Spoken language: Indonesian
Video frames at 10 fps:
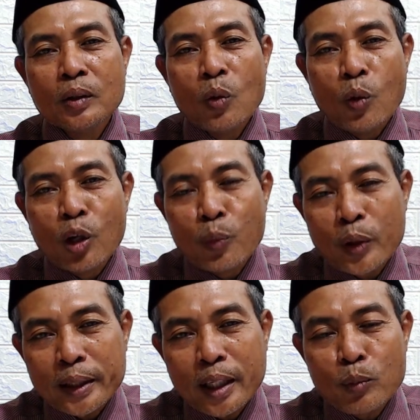
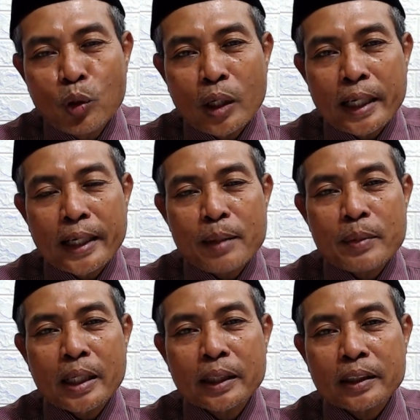Walaupun ilmu
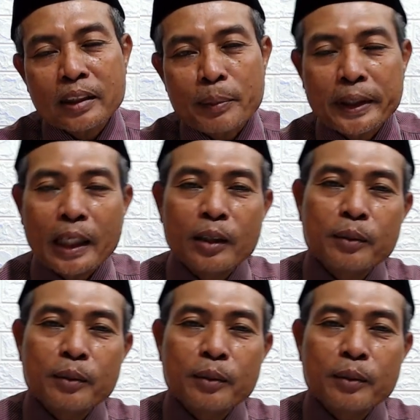agama, tetapi kalau